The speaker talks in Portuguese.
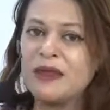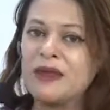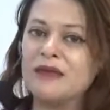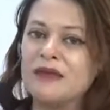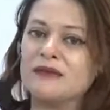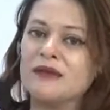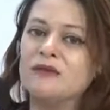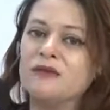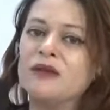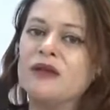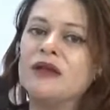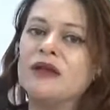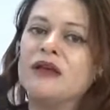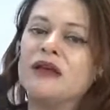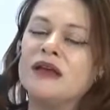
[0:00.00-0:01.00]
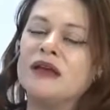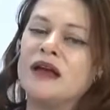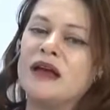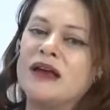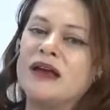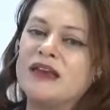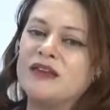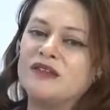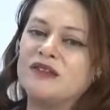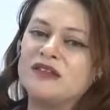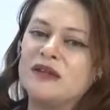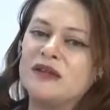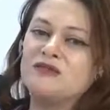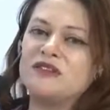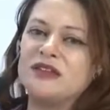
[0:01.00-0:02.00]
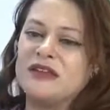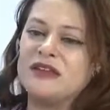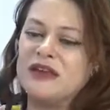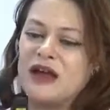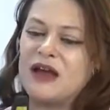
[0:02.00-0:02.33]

Então, aí nós temos aí